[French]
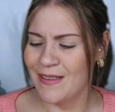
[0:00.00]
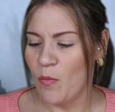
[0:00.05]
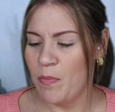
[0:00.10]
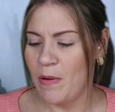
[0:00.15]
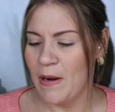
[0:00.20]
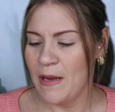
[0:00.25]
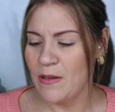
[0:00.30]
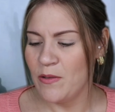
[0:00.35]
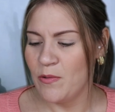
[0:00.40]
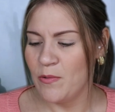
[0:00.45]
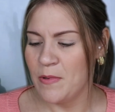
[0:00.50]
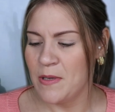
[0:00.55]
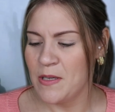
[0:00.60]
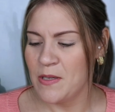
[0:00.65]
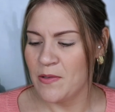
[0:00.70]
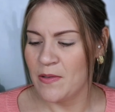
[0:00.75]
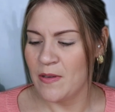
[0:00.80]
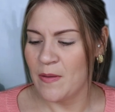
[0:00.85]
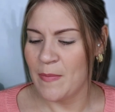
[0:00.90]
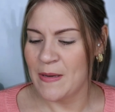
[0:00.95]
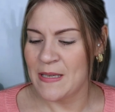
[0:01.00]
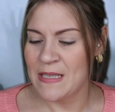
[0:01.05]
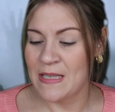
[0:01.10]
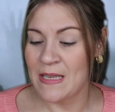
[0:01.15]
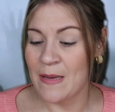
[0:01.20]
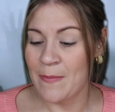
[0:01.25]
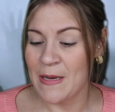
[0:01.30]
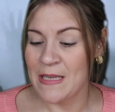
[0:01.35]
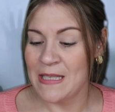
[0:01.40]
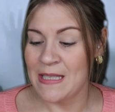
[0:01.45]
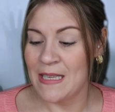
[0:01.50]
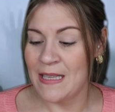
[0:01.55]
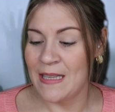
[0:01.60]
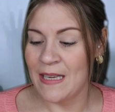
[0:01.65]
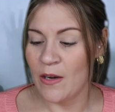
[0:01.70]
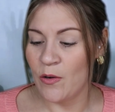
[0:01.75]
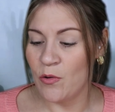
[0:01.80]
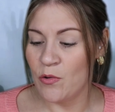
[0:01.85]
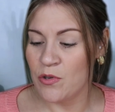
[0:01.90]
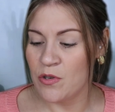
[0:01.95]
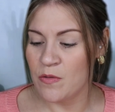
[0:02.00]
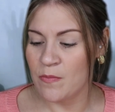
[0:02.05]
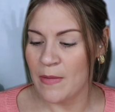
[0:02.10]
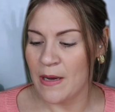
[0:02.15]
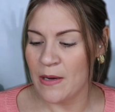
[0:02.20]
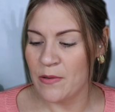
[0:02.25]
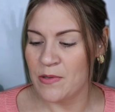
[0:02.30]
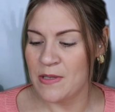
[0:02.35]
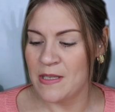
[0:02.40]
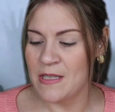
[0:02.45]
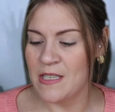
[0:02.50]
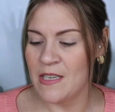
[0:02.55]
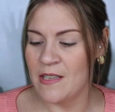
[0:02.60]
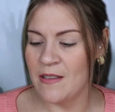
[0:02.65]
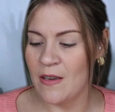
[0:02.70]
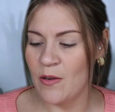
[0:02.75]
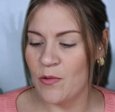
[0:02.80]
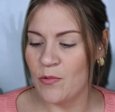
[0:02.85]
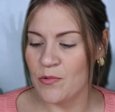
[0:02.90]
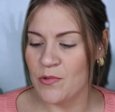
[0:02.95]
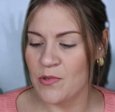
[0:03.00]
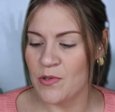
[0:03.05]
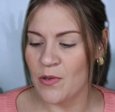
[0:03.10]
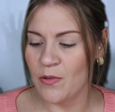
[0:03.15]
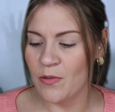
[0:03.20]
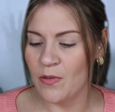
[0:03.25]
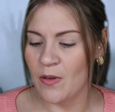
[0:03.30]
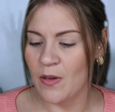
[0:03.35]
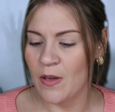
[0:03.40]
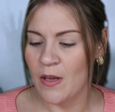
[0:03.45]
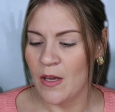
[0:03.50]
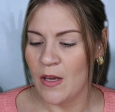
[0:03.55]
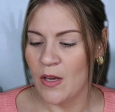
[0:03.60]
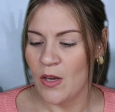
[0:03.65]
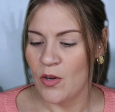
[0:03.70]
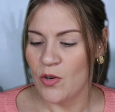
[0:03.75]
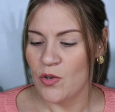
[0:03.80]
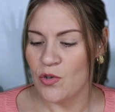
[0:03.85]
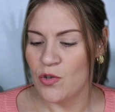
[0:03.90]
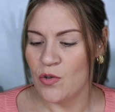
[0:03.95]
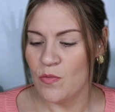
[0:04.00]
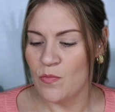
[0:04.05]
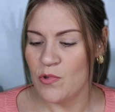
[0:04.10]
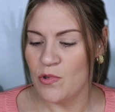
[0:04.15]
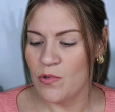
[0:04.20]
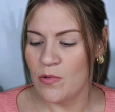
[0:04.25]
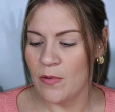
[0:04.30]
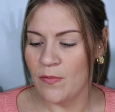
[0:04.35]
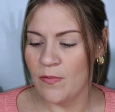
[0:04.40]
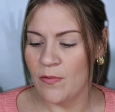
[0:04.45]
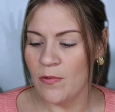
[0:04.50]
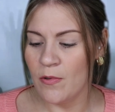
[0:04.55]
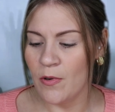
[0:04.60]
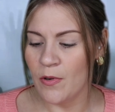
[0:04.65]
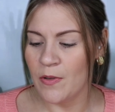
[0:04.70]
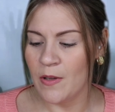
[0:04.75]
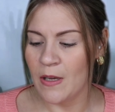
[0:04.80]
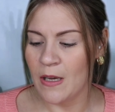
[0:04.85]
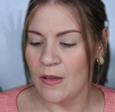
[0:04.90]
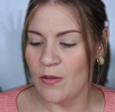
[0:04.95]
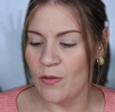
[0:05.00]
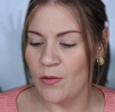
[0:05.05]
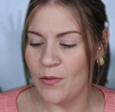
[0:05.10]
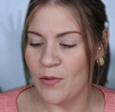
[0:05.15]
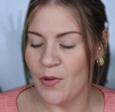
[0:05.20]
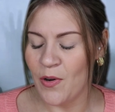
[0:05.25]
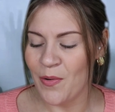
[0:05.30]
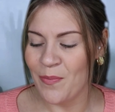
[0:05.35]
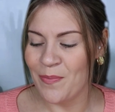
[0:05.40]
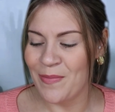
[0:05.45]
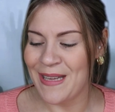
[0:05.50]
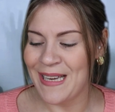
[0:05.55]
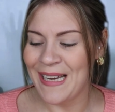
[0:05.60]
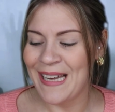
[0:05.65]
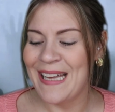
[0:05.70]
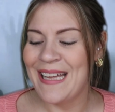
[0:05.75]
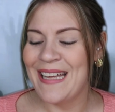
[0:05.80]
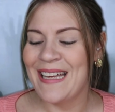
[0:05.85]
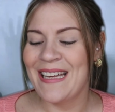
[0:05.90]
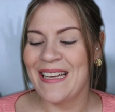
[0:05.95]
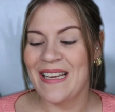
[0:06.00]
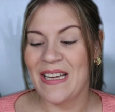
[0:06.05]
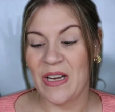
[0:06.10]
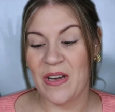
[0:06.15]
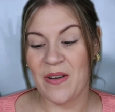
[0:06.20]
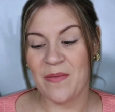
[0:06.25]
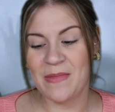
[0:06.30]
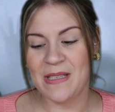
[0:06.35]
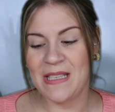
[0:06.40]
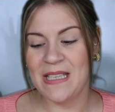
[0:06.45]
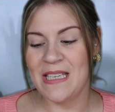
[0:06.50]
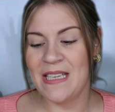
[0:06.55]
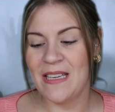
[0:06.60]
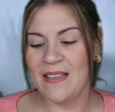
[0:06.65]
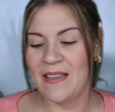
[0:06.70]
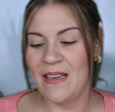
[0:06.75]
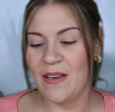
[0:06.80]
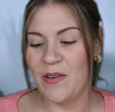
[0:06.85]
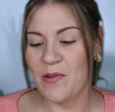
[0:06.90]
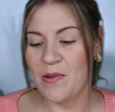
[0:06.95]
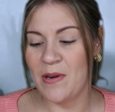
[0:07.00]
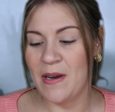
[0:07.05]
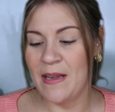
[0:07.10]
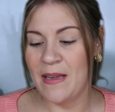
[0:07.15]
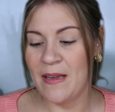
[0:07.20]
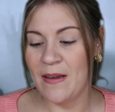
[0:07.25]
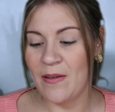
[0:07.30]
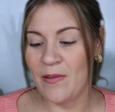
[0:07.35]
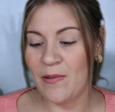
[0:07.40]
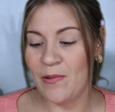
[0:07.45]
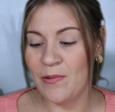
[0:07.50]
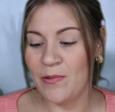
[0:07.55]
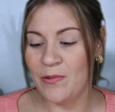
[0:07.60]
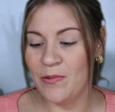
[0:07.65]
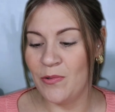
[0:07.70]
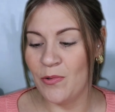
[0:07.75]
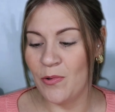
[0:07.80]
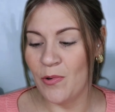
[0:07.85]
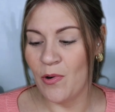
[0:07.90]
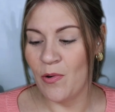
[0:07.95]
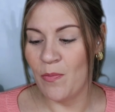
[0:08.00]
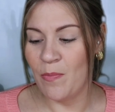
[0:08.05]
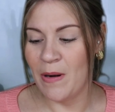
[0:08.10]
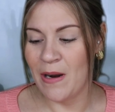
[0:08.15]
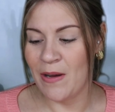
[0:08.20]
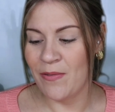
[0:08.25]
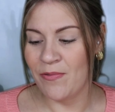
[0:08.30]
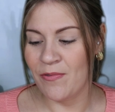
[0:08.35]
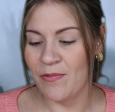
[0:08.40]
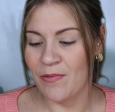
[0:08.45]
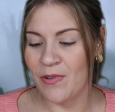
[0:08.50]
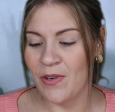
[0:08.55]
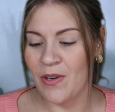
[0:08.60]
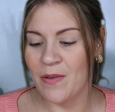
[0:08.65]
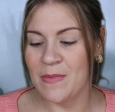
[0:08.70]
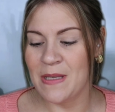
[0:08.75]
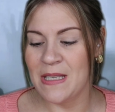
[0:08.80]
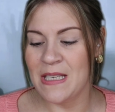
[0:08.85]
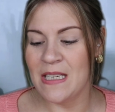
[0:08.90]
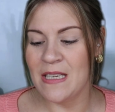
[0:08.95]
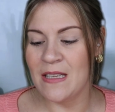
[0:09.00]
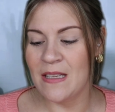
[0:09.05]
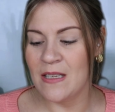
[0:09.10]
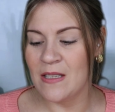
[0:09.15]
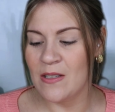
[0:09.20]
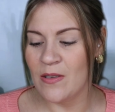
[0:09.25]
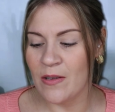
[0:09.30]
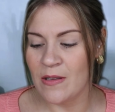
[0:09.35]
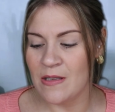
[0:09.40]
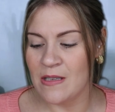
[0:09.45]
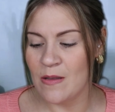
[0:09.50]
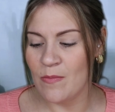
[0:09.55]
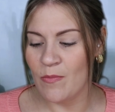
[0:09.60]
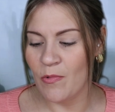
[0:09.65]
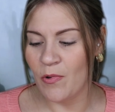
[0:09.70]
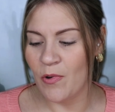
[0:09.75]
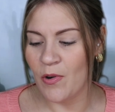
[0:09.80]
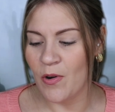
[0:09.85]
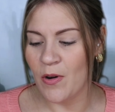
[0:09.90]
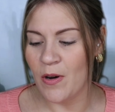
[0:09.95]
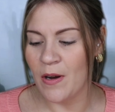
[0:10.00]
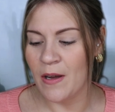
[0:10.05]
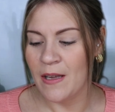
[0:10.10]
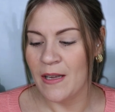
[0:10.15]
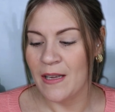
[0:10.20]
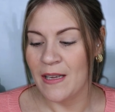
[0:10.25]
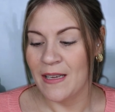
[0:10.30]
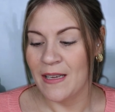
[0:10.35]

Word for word: en pleine nuit, je ne sais pas, sais pas si c'était un cauchemar ou si j'étais consciente, je me suis vue en train de dormir comme si j'étais collée le dos au plafond, comme si j'étais sortie de mon corps